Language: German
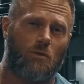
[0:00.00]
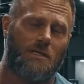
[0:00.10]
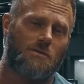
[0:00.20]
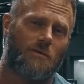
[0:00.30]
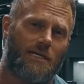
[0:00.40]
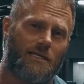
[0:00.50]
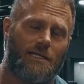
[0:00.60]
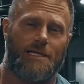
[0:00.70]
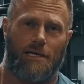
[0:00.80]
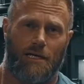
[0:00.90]
oder so
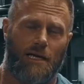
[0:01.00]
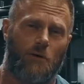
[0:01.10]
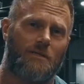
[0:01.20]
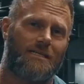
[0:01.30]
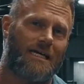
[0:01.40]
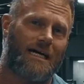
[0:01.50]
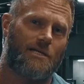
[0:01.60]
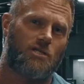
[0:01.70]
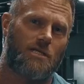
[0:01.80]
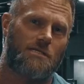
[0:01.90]
ähnlich lauten die
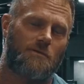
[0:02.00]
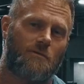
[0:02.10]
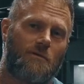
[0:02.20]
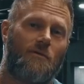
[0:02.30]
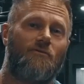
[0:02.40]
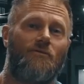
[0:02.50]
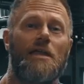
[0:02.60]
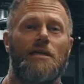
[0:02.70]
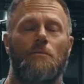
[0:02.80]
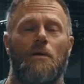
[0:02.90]
Einschätzungen,
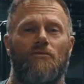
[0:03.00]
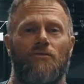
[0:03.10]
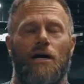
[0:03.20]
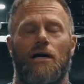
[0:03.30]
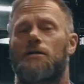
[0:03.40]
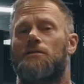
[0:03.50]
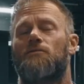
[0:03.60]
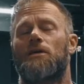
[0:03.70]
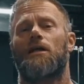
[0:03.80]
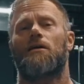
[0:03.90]
wenn ihr mal fragt,
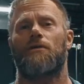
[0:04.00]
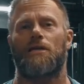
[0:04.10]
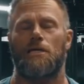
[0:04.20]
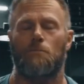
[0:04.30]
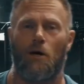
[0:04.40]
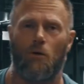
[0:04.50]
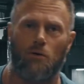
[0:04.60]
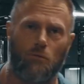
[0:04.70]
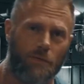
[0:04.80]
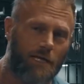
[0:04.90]
wie lange werde ich
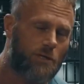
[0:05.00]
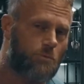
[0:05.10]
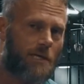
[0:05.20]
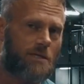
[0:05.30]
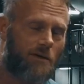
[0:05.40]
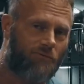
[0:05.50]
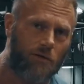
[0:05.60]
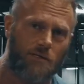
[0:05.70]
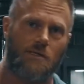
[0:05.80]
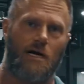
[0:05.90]
brauchen, um den entsprechenden
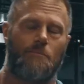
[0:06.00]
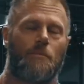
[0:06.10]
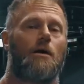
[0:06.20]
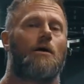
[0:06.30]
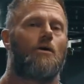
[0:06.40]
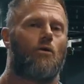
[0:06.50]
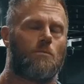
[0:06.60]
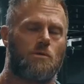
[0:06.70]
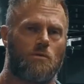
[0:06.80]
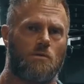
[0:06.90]
Erfolg zu haben,
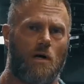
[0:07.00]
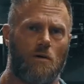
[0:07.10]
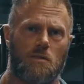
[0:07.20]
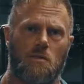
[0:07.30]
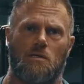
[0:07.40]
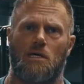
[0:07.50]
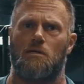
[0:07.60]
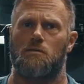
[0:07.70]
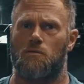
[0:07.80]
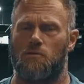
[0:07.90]
um so und so
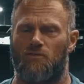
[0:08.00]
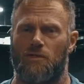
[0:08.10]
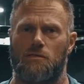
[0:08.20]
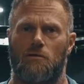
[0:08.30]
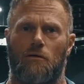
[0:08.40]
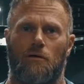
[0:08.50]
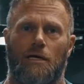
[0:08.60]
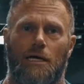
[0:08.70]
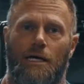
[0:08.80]
auszusehen, so und so viel zu drücken.